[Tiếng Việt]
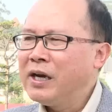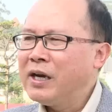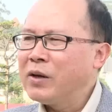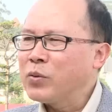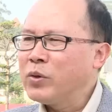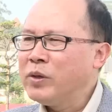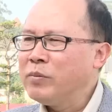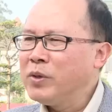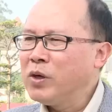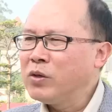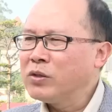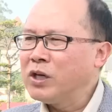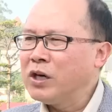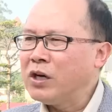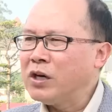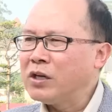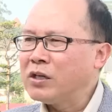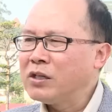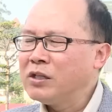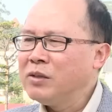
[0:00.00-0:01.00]
là quy mô
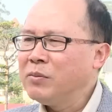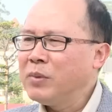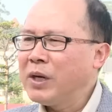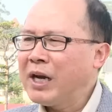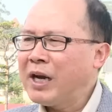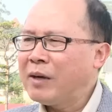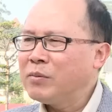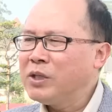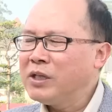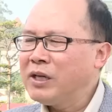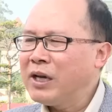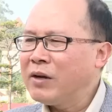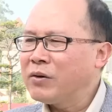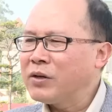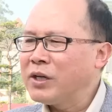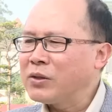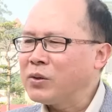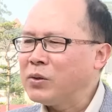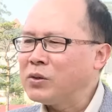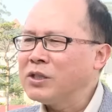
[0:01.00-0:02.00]
nhỏ nhưng mà làm như thế nào
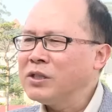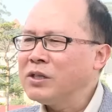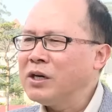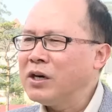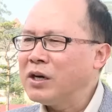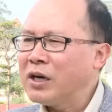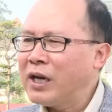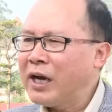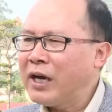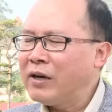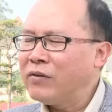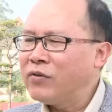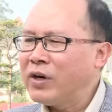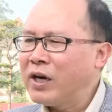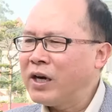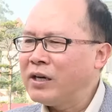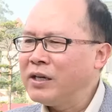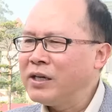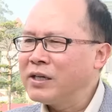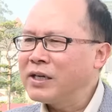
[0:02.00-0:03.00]
để tổ chức họ lại
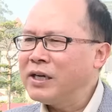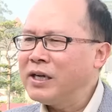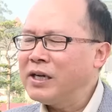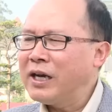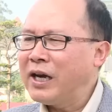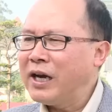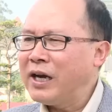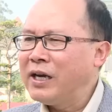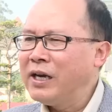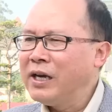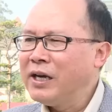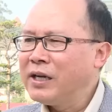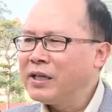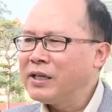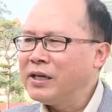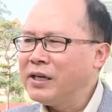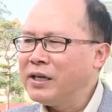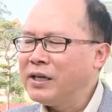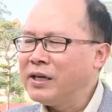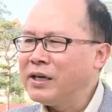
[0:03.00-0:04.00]
và liên kết lại
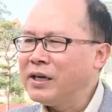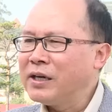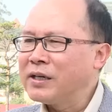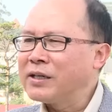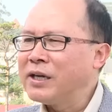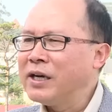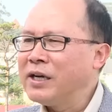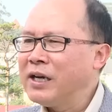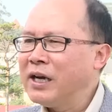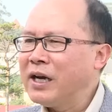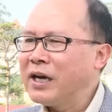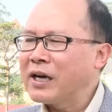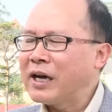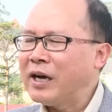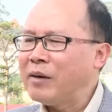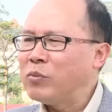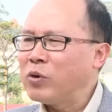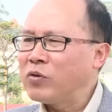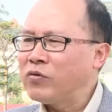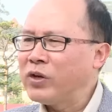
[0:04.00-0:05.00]
thì à, đấy là
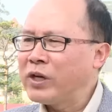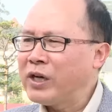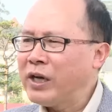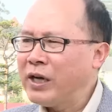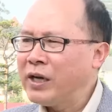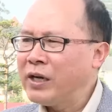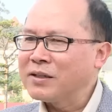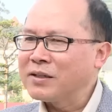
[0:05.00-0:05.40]
cả một vấn đề